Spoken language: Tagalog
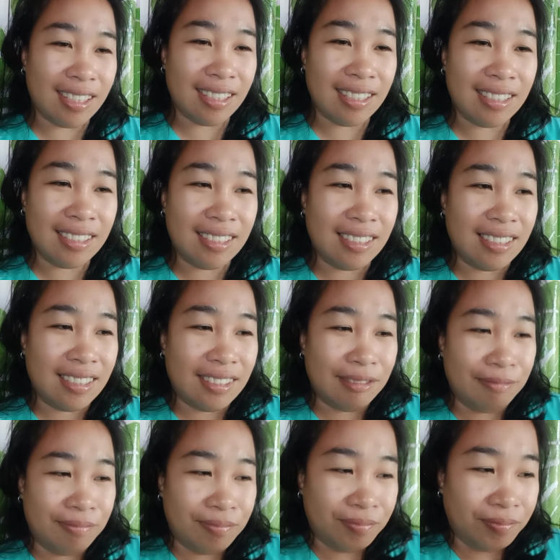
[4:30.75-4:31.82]

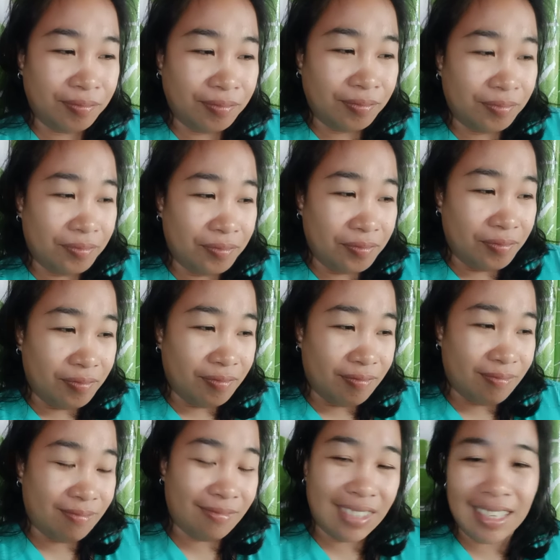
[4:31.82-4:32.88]

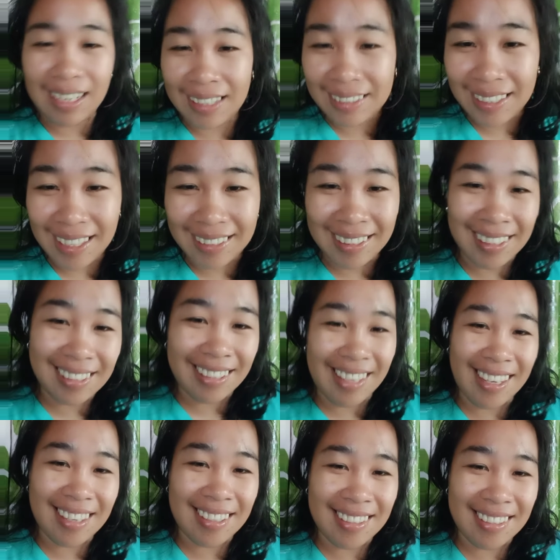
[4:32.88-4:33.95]
uh, ilaglag na kita